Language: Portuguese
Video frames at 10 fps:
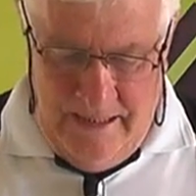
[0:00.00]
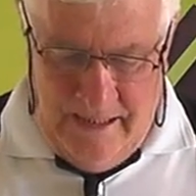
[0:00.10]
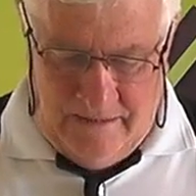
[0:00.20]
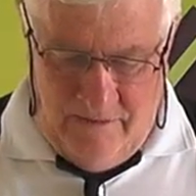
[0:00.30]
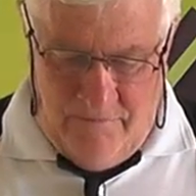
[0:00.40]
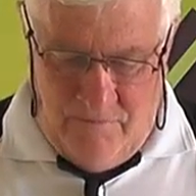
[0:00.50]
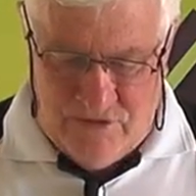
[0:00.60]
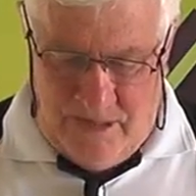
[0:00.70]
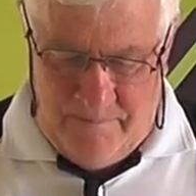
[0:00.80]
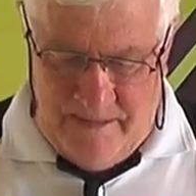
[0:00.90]
Então
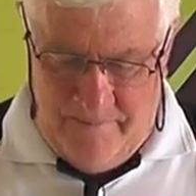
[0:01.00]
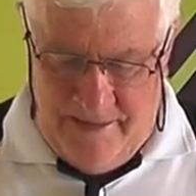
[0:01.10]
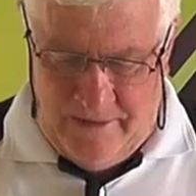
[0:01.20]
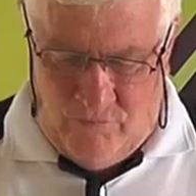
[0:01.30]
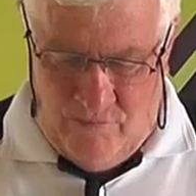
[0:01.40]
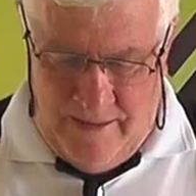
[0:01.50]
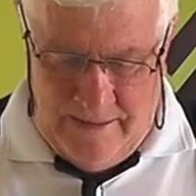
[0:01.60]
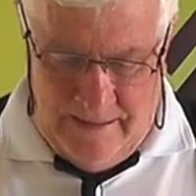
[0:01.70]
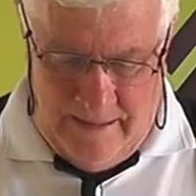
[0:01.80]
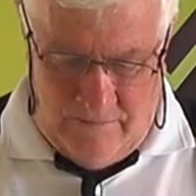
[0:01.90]
vamos rapidamente com
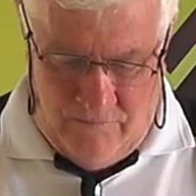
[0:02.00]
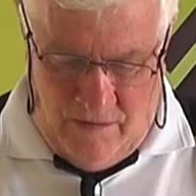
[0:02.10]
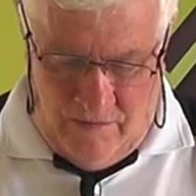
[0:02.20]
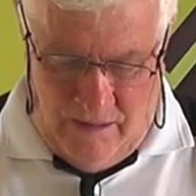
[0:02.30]
ainda com a,